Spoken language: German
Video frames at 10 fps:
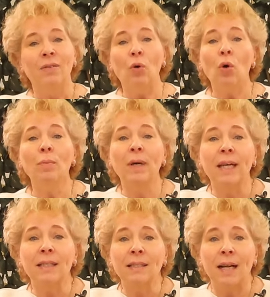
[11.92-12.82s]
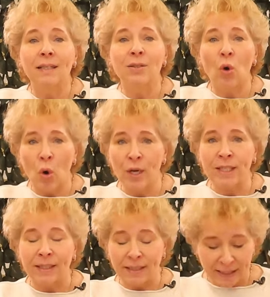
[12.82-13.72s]
Worum geht es also
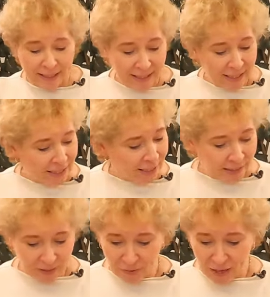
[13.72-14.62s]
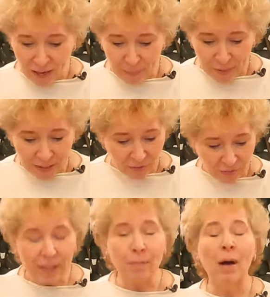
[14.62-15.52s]
heute? Ihr seht es, wir haben es
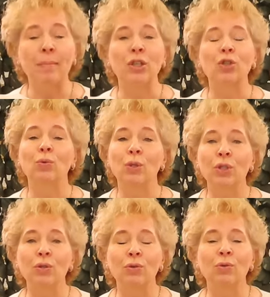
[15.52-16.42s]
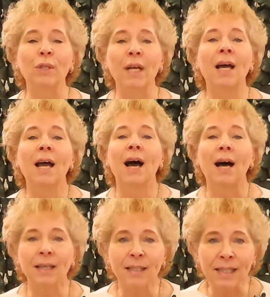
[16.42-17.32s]
wieder mal mit Schuhen zu tun,
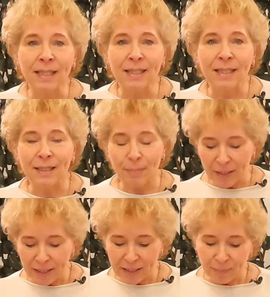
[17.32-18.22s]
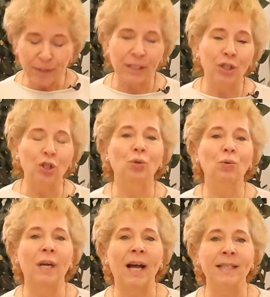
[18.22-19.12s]
allerdings diesmal nicht mit den
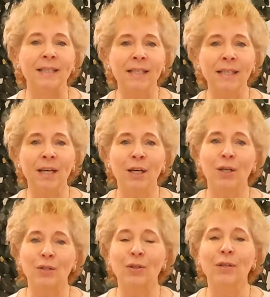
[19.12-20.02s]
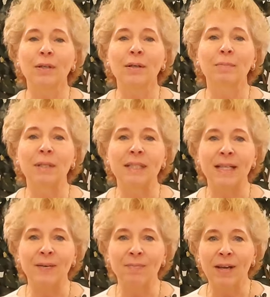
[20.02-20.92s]
Schuhen an sich, sondern mit
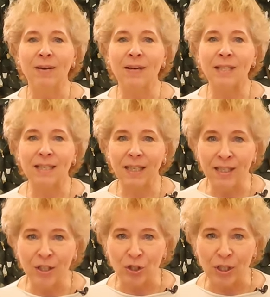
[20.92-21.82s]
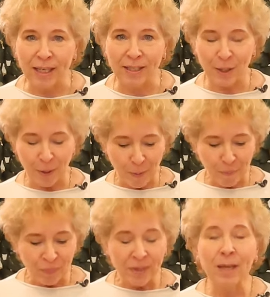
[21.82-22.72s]
dem, was drinne steckt,
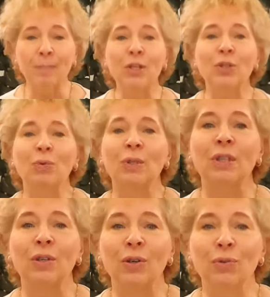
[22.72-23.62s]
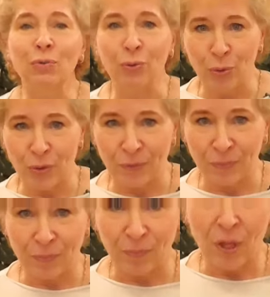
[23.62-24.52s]
nämlich unseren Füßen.